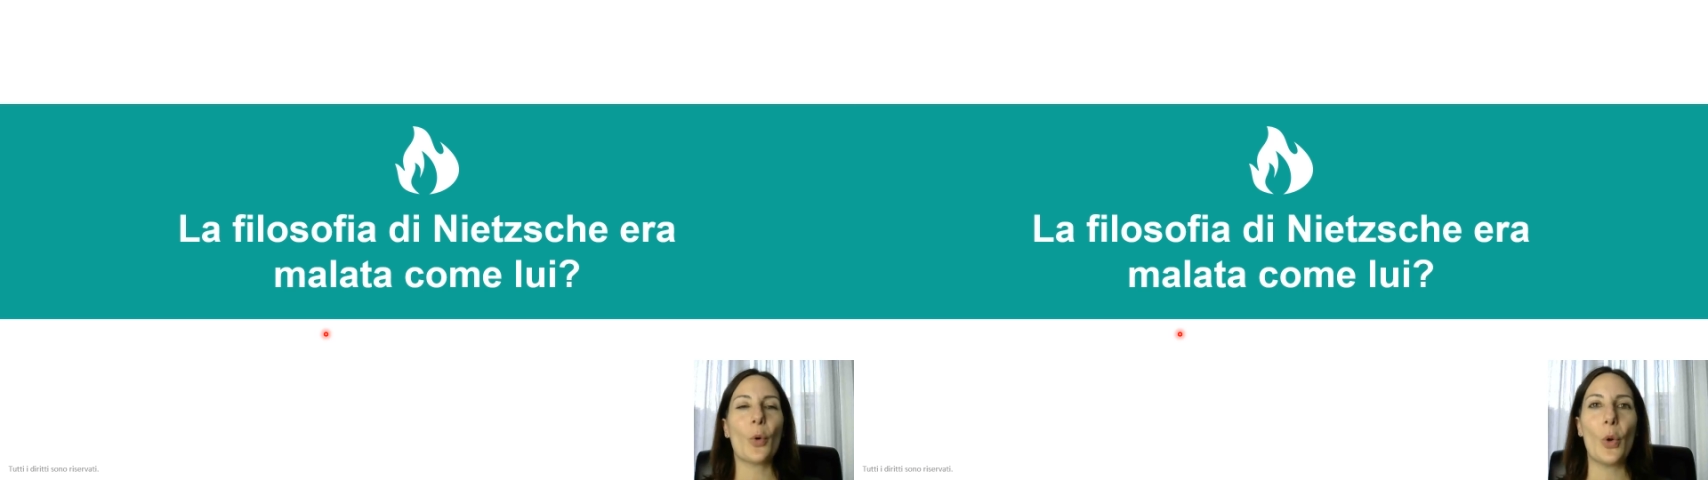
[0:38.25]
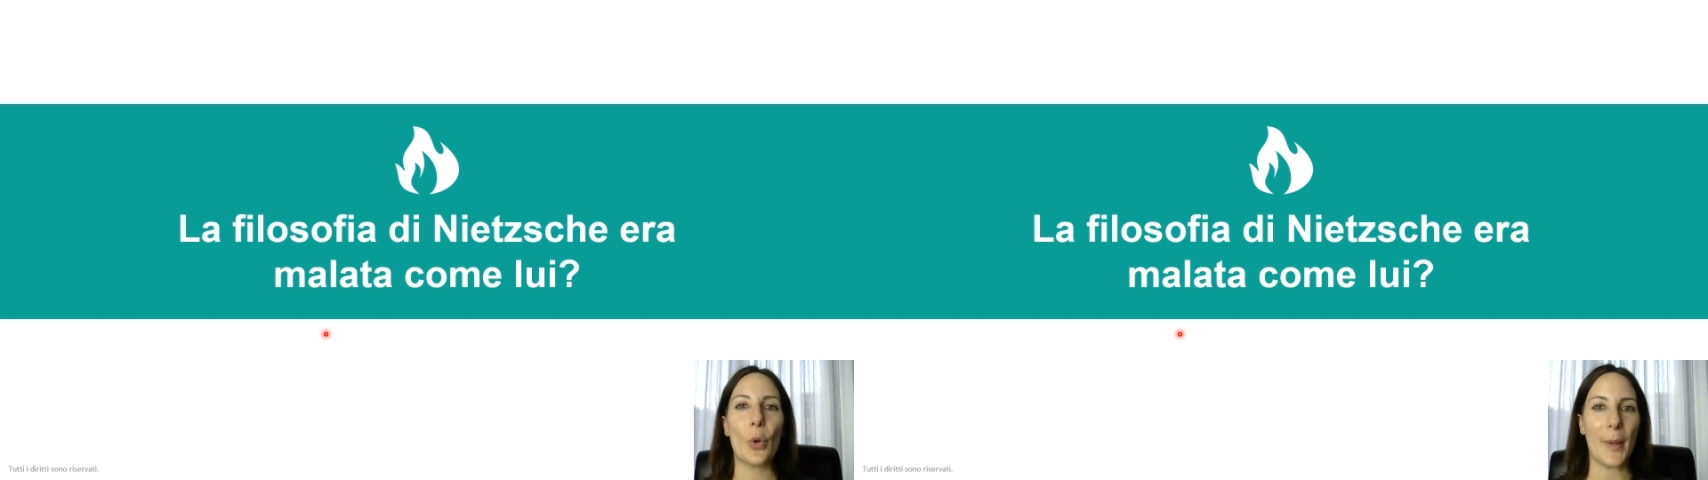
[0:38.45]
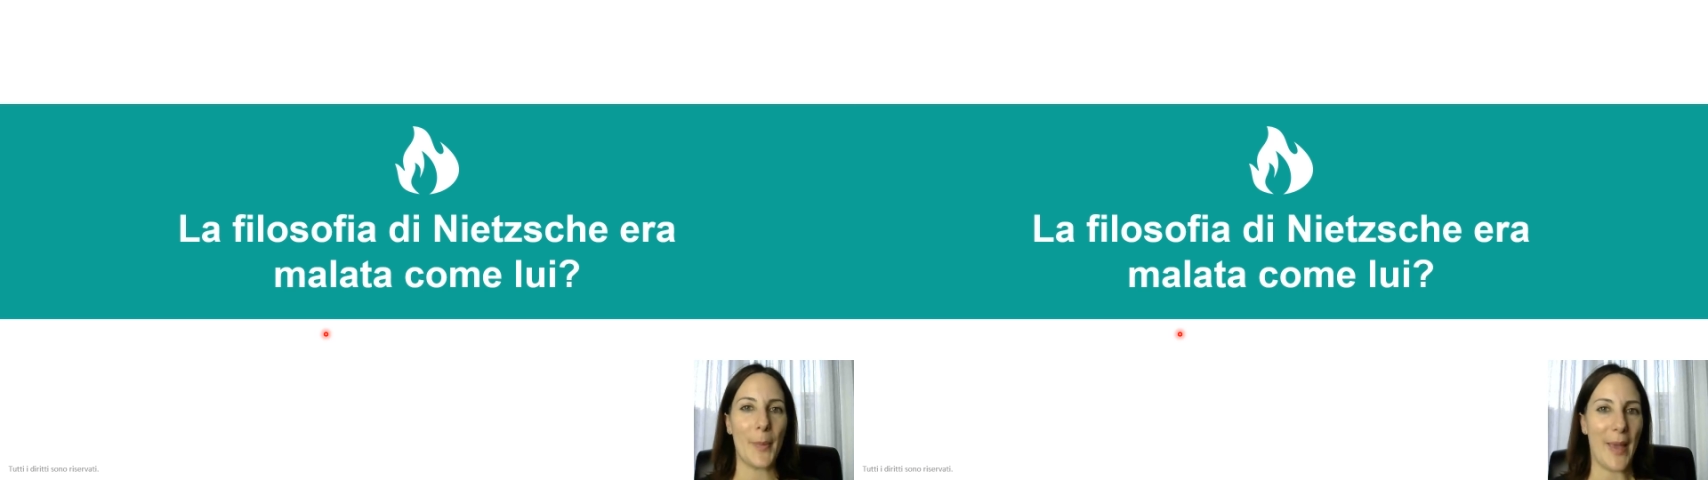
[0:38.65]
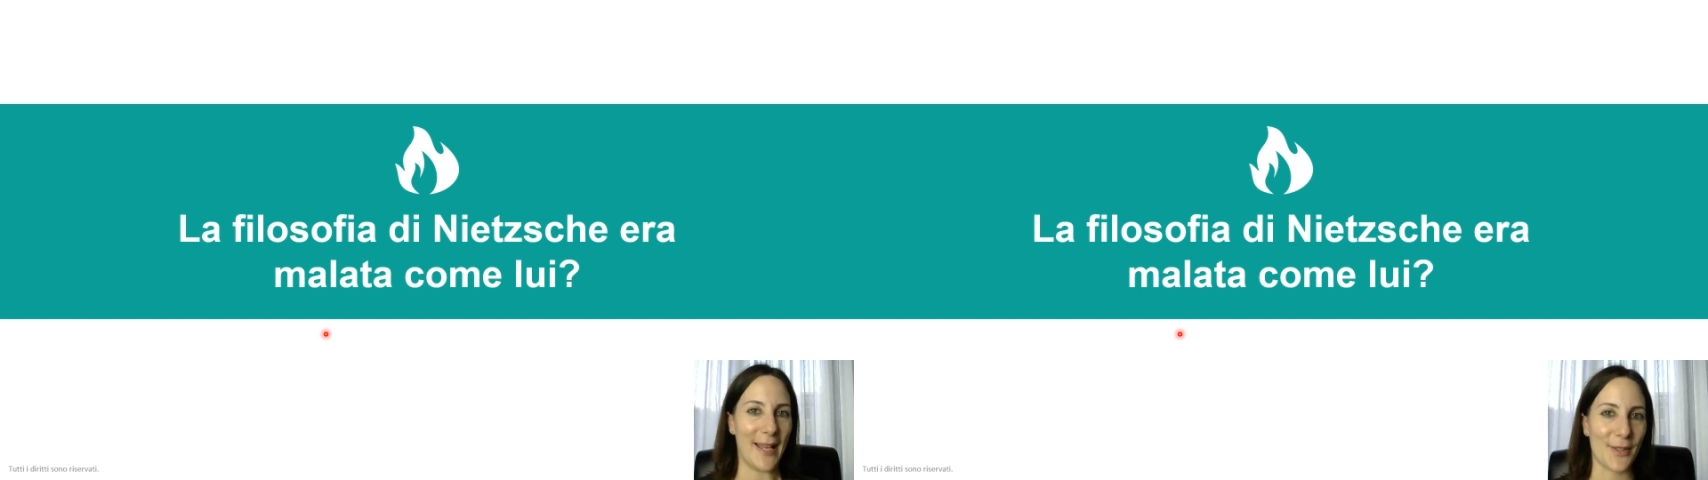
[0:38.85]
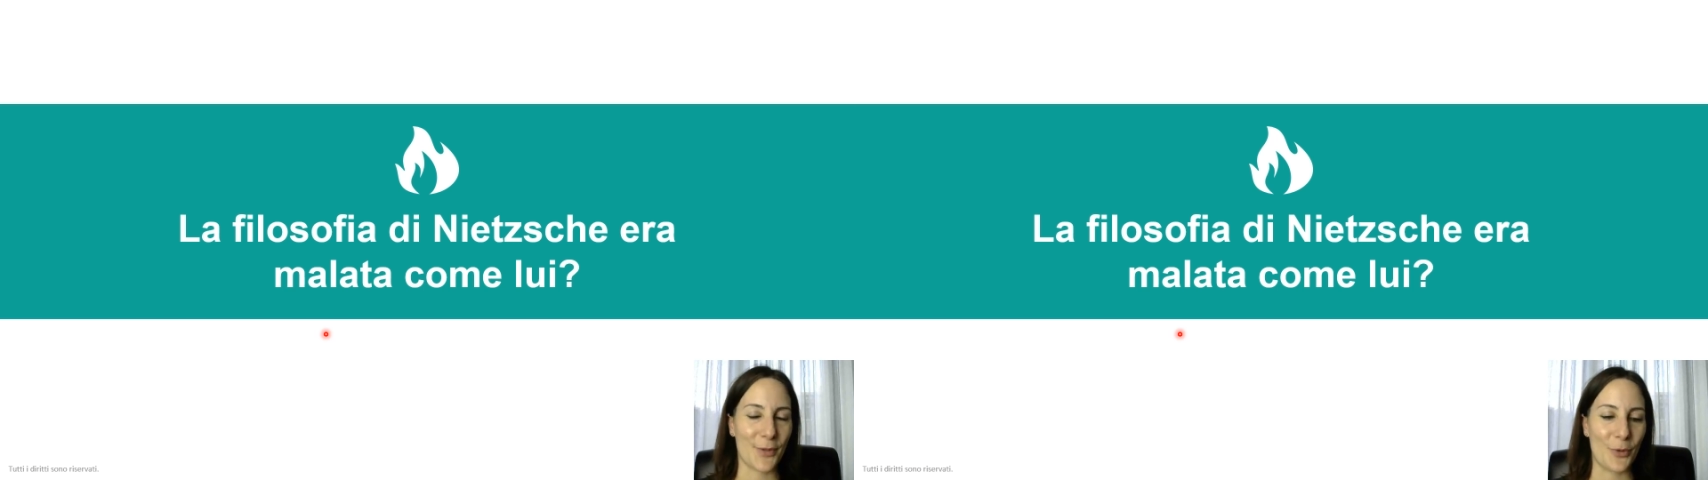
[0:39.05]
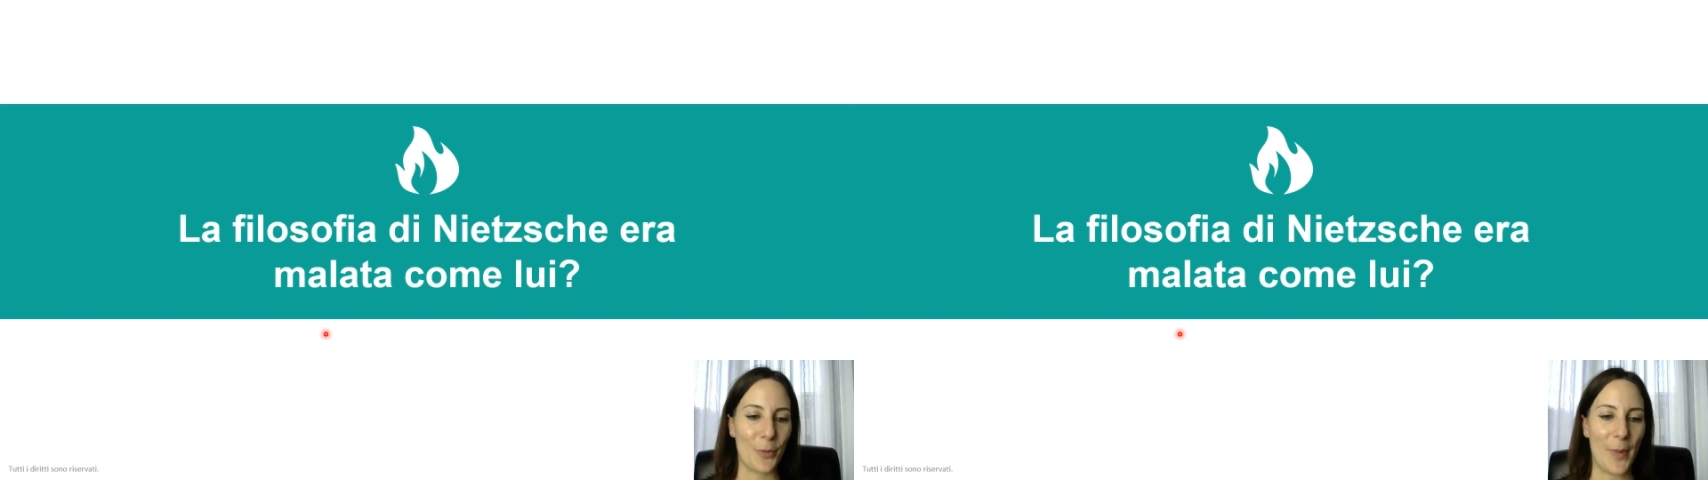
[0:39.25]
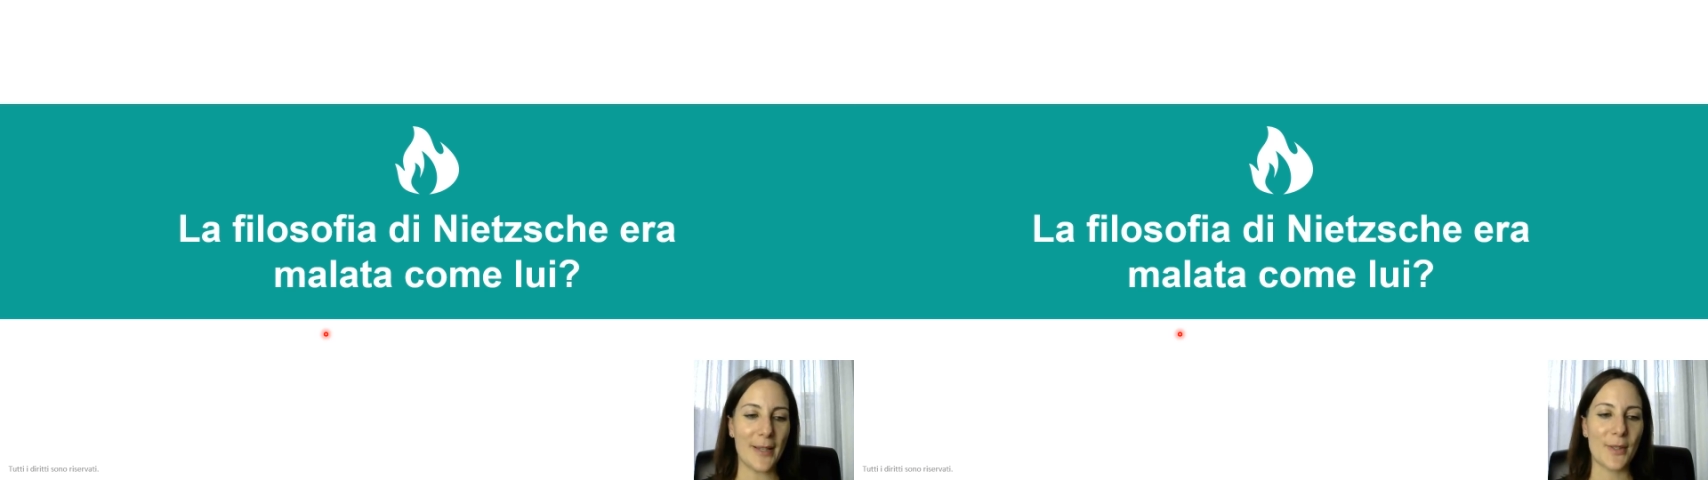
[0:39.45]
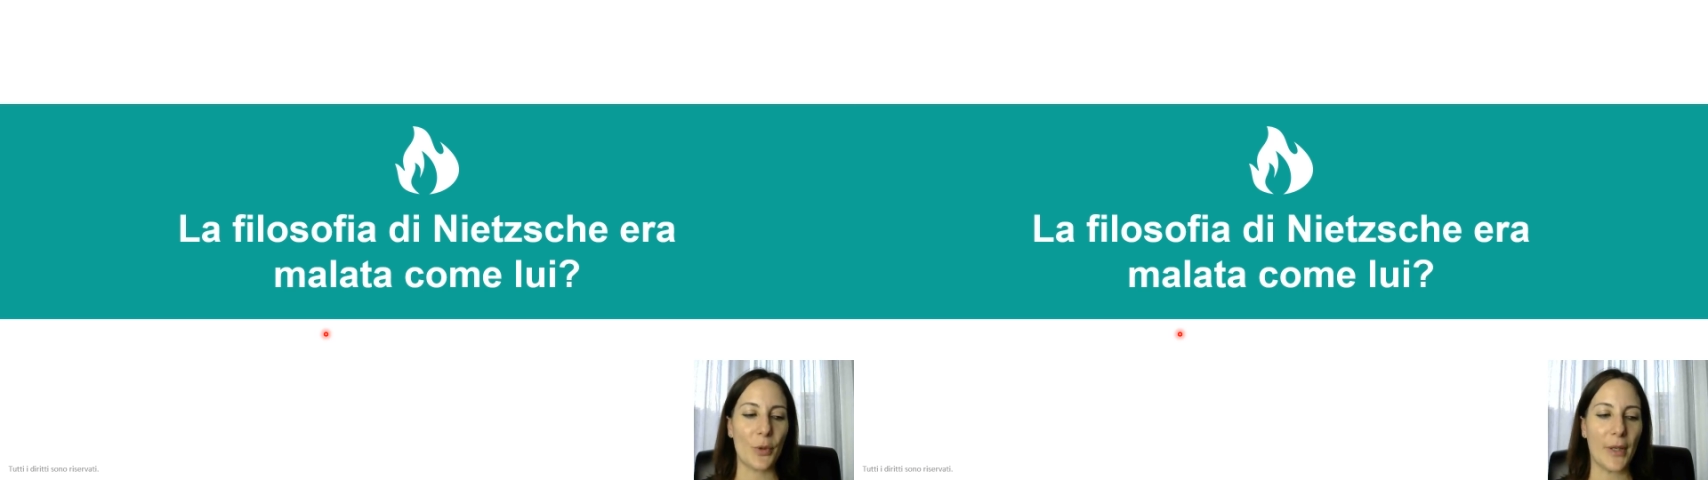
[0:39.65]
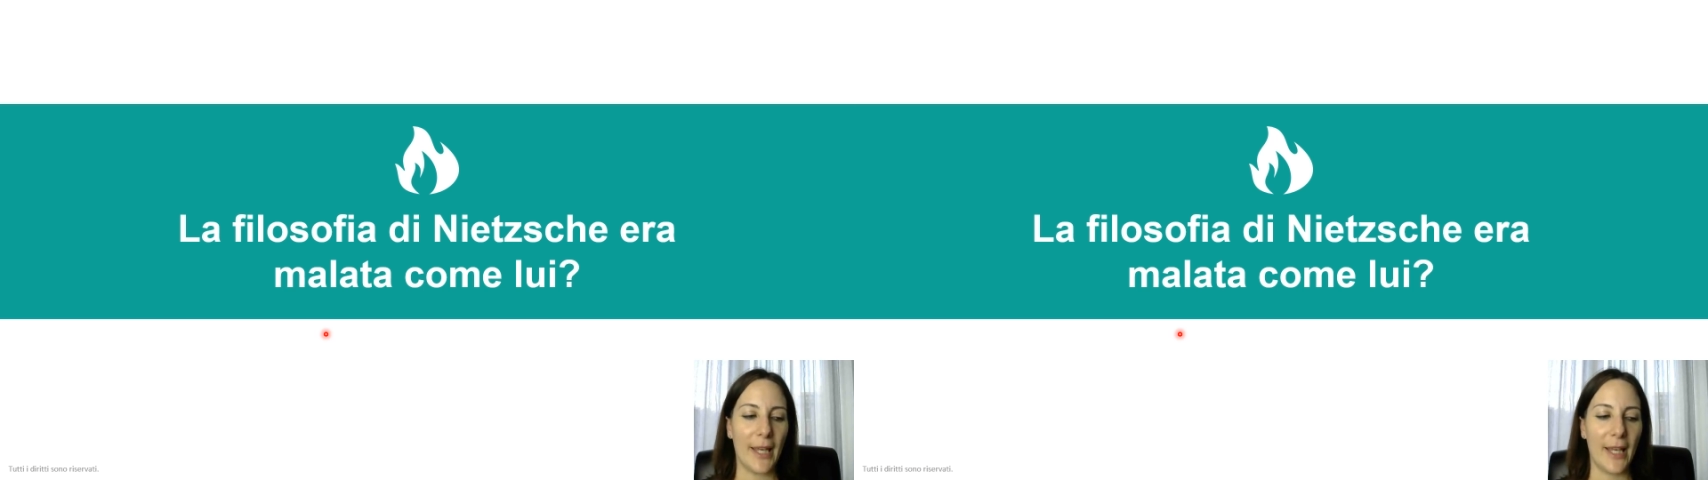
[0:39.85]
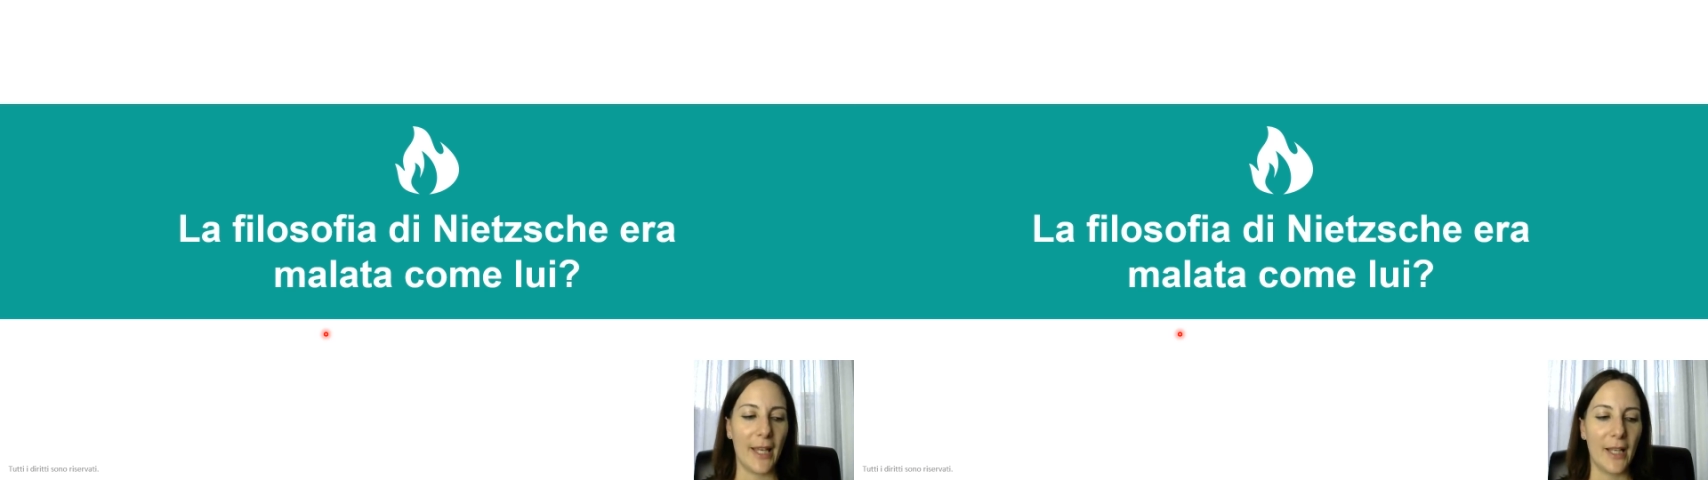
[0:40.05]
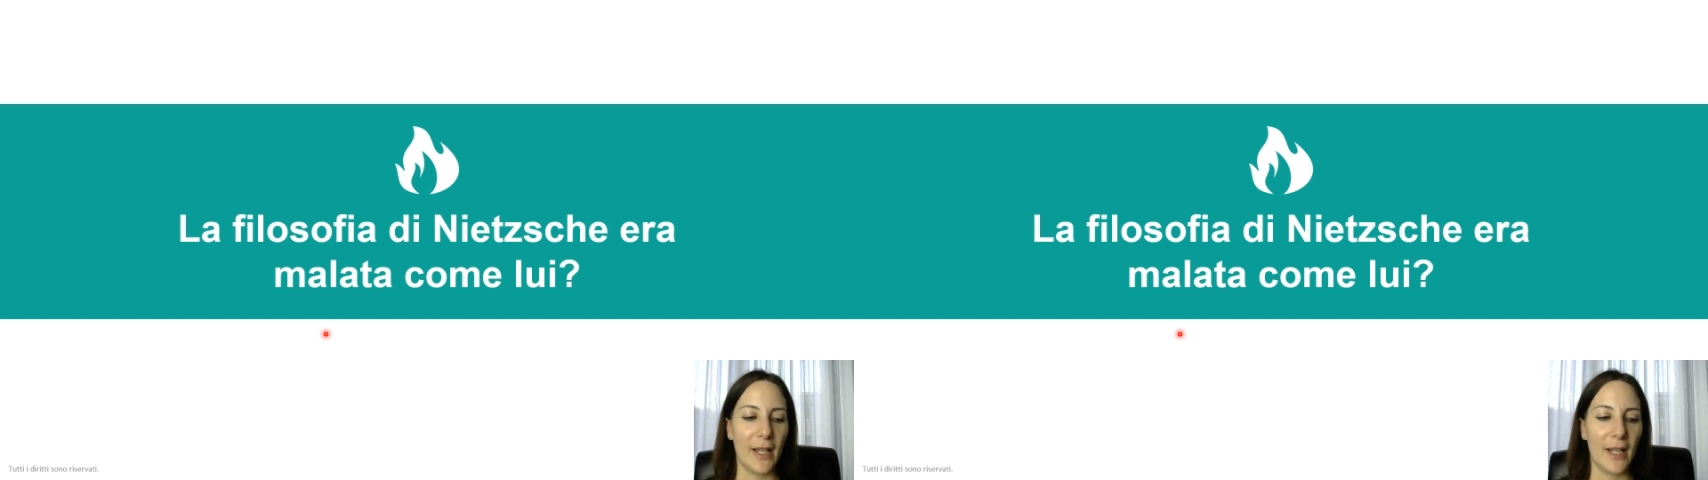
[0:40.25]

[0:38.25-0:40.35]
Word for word: quello che penso, penso che